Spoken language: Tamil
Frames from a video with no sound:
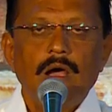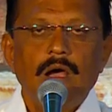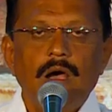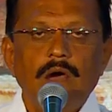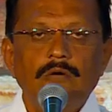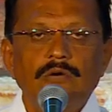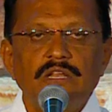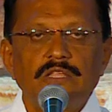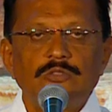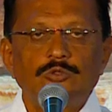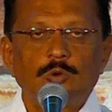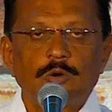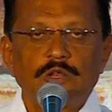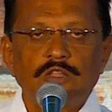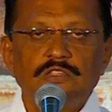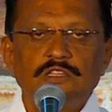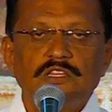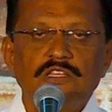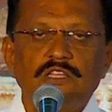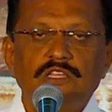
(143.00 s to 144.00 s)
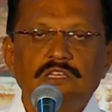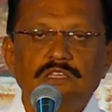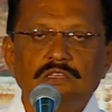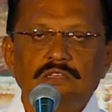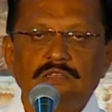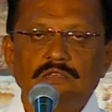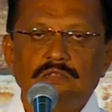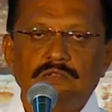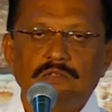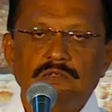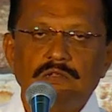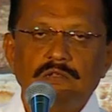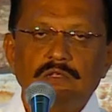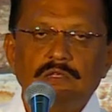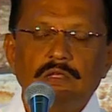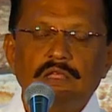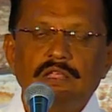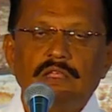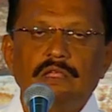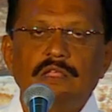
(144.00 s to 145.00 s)
அவர் தொடர்ந்து
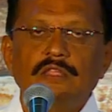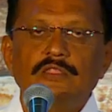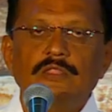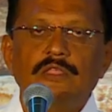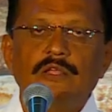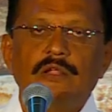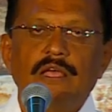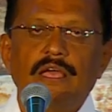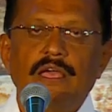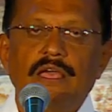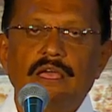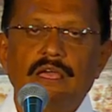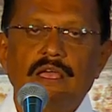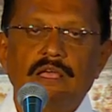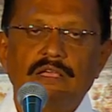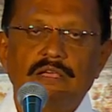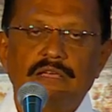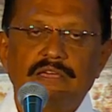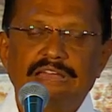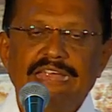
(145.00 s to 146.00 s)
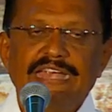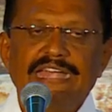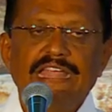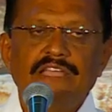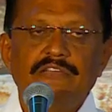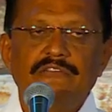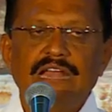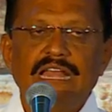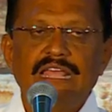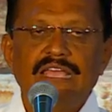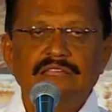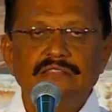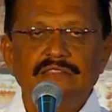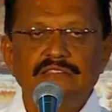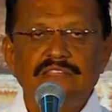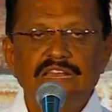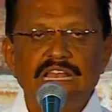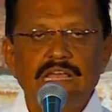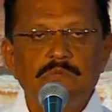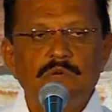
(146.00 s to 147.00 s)
இந்த கிரைண்டிங் வேலையை
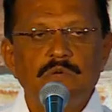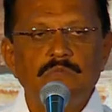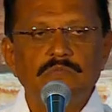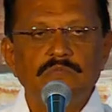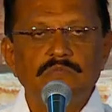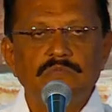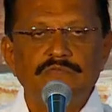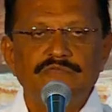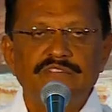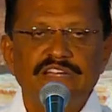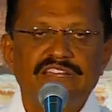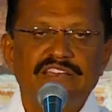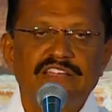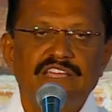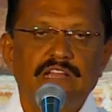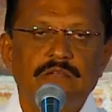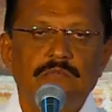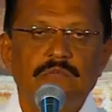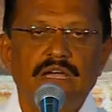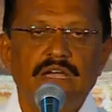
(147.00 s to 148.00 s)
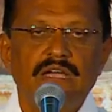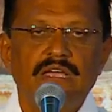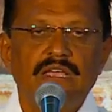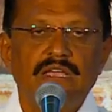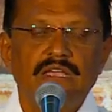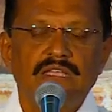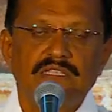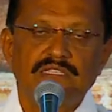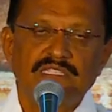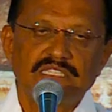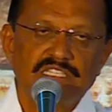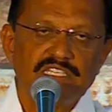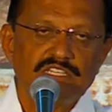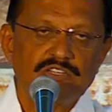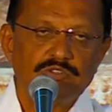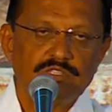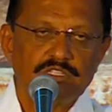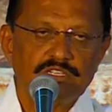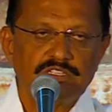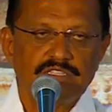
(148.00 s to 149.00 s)
தினமும் வெற்றிகரமாக செஞ்சுட்டு
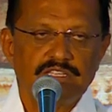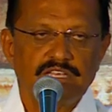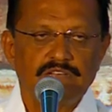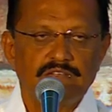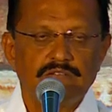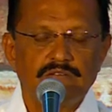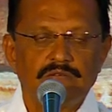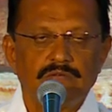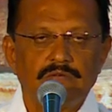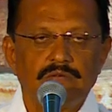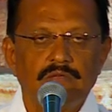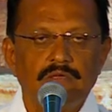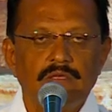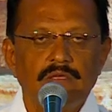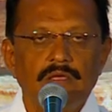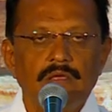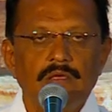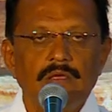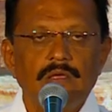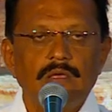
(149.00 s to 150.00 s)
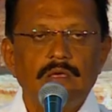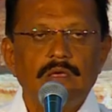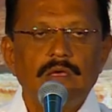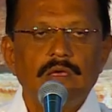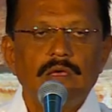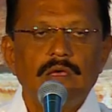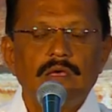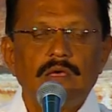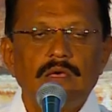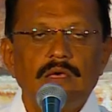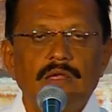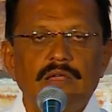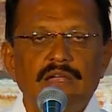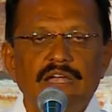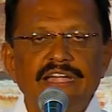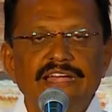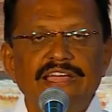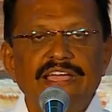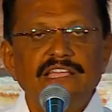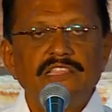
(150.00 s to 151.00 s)
வந்துட்டு இருந்தார்
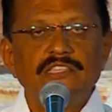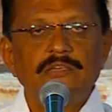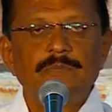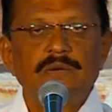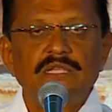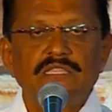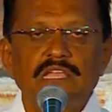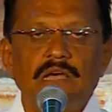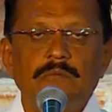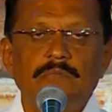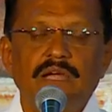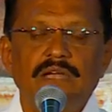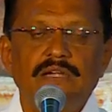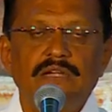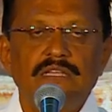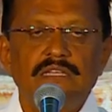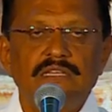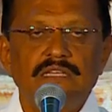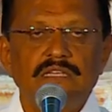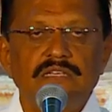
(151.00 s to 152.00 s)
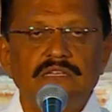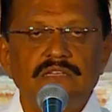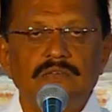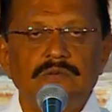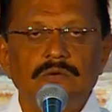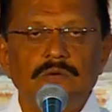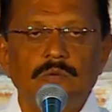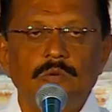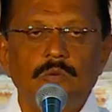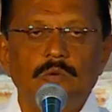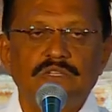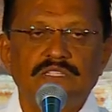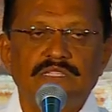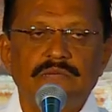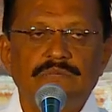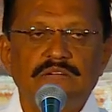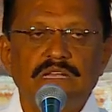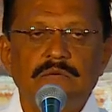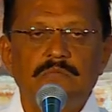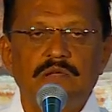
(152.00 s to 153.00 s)
ரெண்டாயிரத்து பத்தாம் ஆண்டு ஒரு
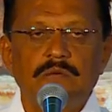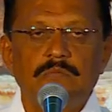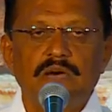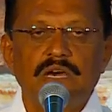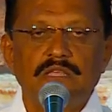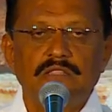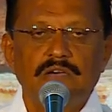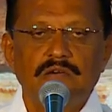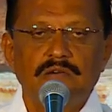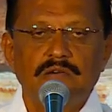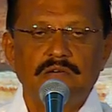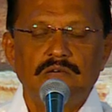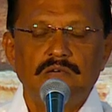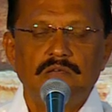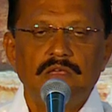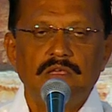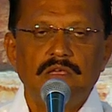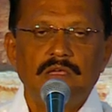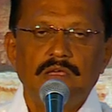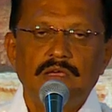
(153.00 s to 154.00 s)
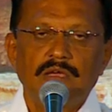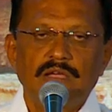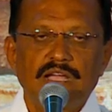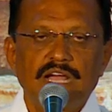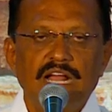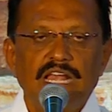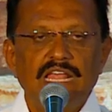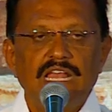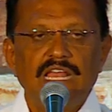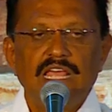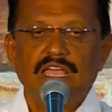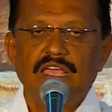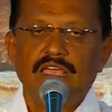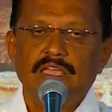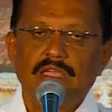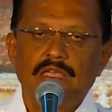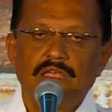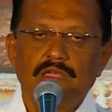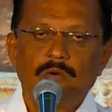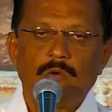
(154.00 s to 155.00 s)
செப்டம்பர் மாதம் காலையில்
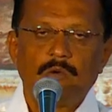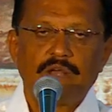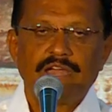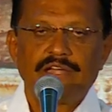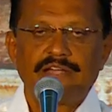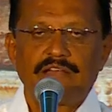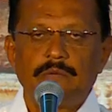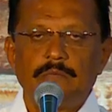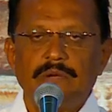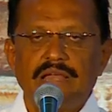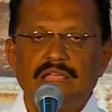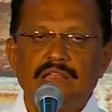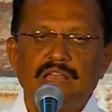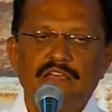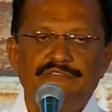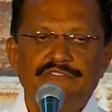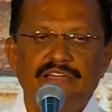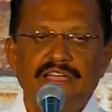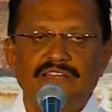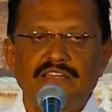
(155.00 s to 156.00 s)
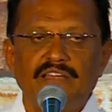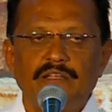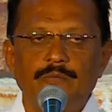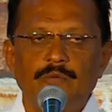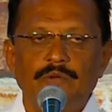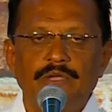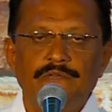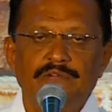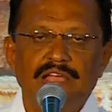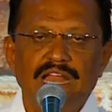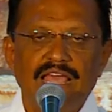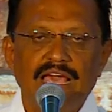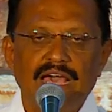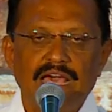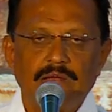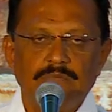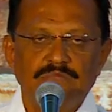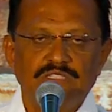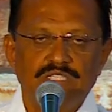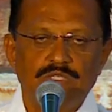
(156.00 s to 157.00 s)
ஒரு எட்டரை மணிக்கெலாம் ஃபேக்ட்ரிக்கு போய் வேலையை
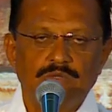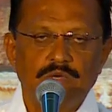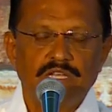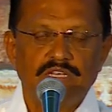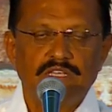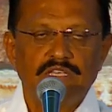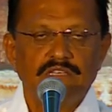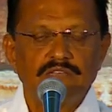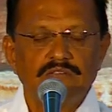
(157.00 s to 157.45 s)
ஆரம்பிச்சிடுவார்